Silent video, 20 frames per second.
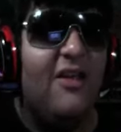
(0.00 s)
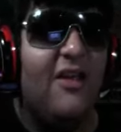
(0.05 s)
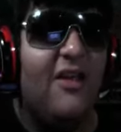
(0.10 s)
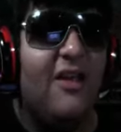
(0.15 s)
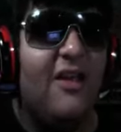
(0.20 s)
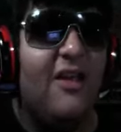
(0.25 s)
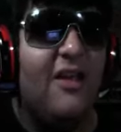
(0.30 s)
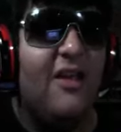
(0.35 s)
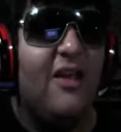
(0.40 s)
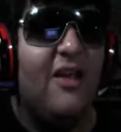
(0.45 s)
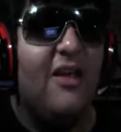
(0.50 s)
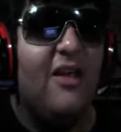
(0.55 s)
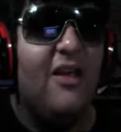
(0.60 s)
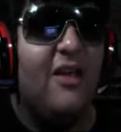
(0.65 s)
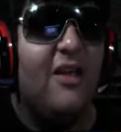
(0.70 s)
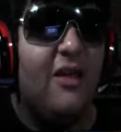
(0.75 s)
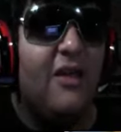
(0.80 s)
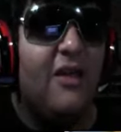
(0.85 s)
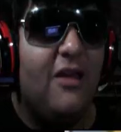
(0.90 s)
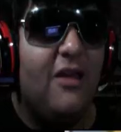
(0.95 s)

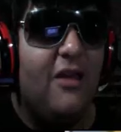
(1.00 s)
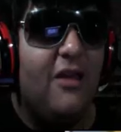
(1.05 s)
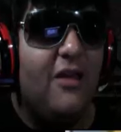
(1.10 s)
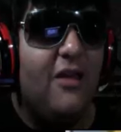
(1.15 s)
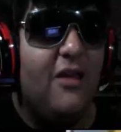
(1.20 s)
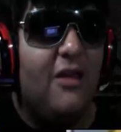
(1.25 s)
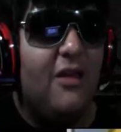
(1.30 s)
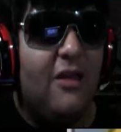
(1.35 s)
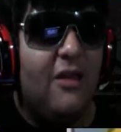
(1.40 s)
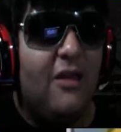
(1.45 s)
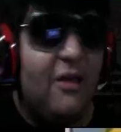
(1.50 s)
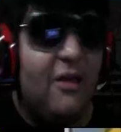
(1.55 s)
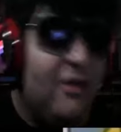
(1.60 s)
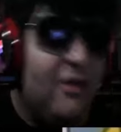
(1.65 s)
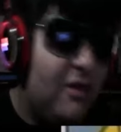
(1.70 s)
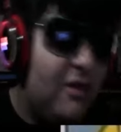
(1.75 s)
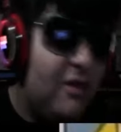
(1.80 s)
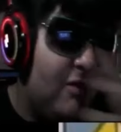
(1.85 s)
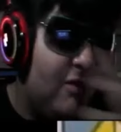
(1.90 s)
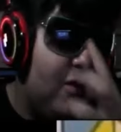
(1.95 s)
Eh,
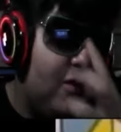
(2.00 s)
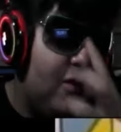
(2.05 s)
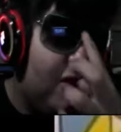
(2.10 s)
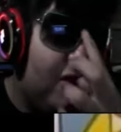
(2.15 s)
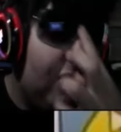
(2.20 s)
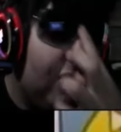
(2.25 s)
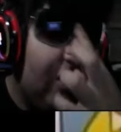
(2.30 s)
que la verdad